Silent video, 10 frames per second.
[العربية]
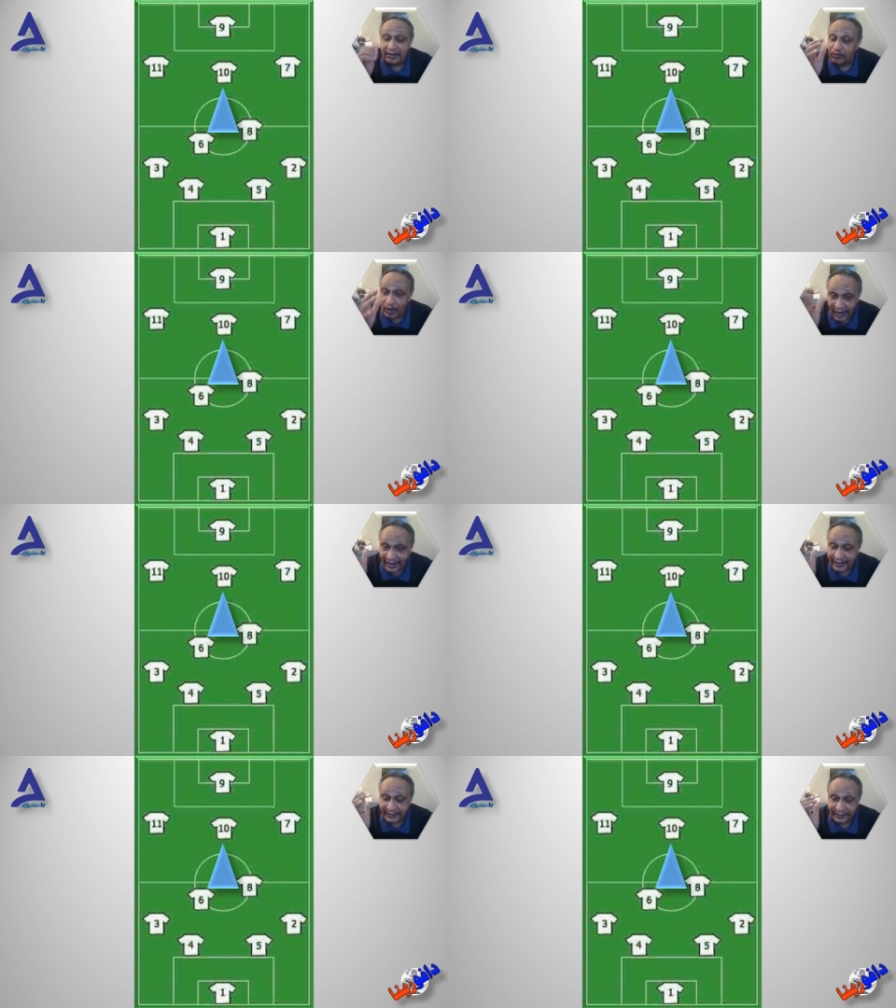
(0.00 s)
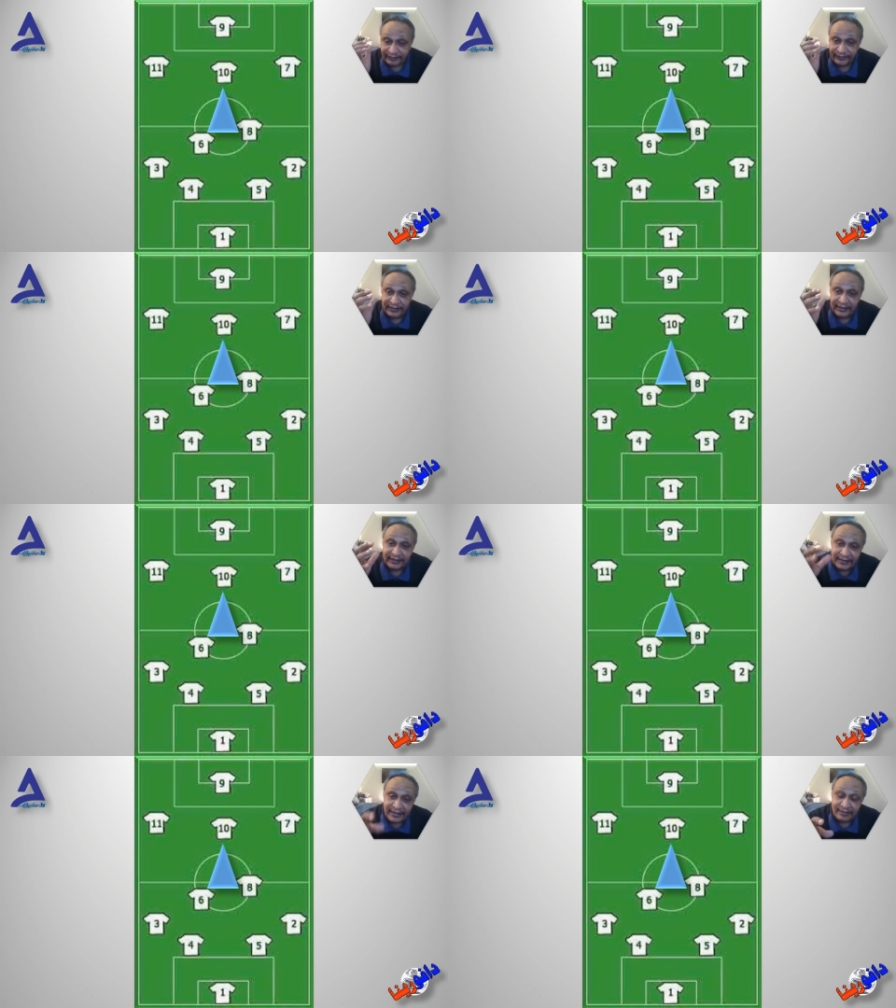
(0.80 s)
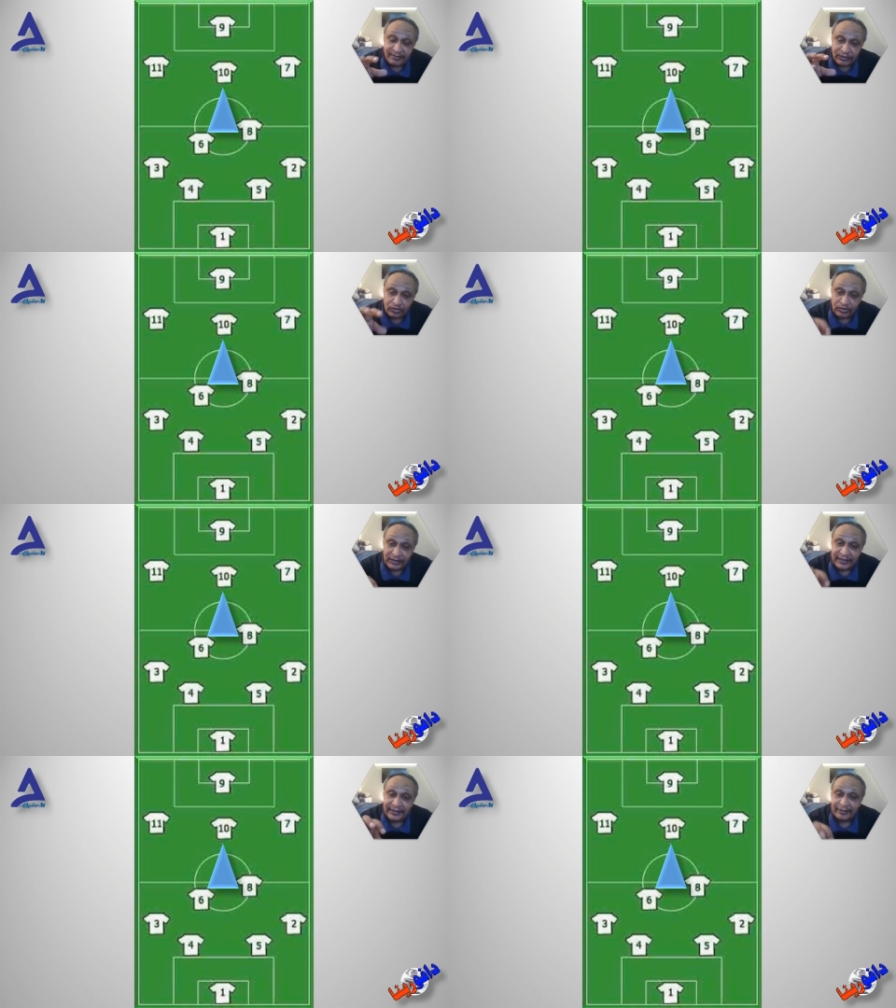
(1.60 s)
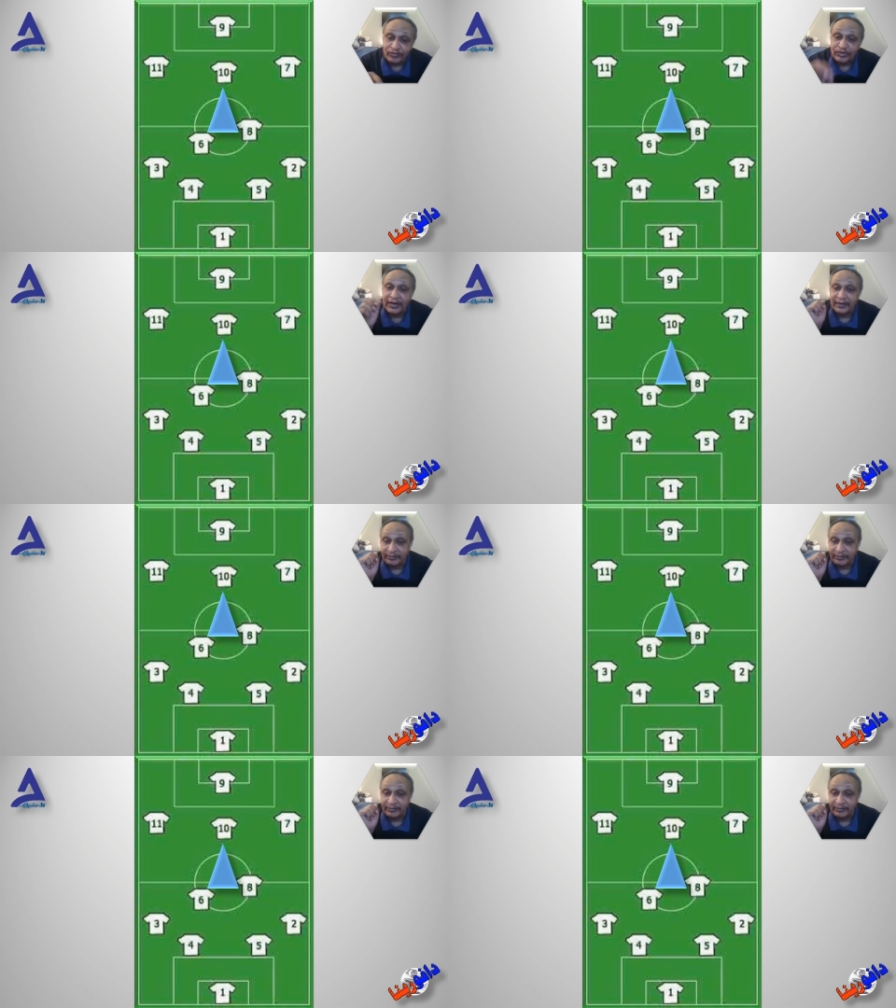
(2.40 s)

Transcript: وهكذا دي مسؤولية المدرب